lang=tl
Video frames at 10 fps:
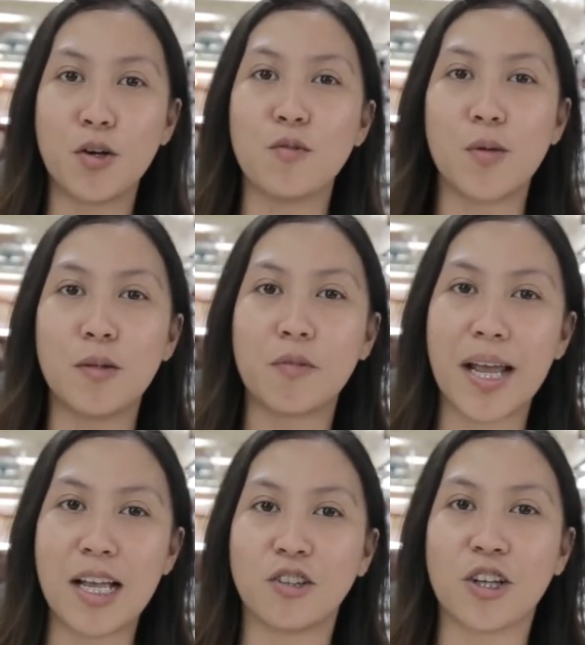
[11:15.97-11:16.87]
Brook Wolf
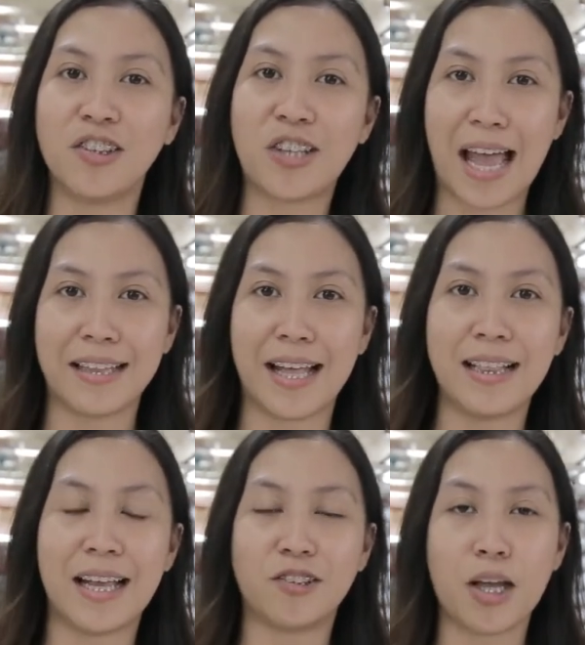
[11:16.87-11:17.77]
Creation
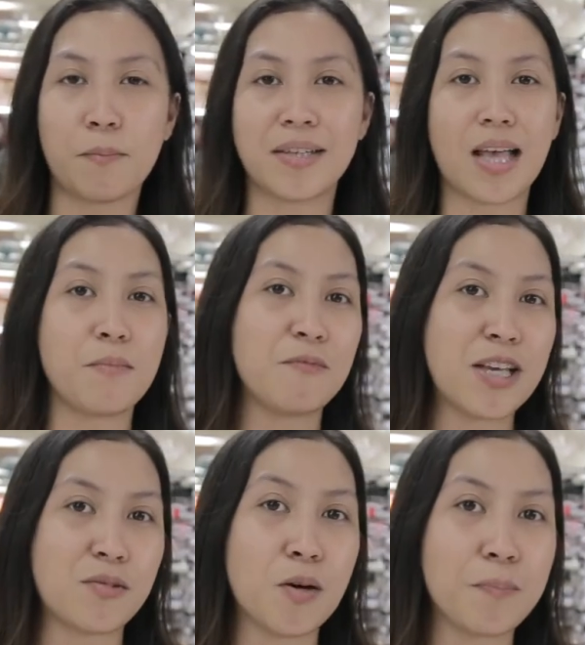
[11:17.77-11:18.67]
channel at syempre sa aming
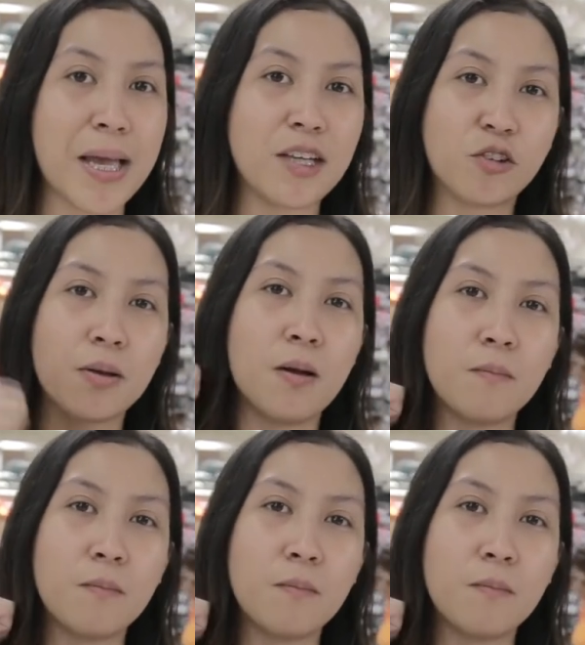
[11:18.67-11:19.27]
Facebook page.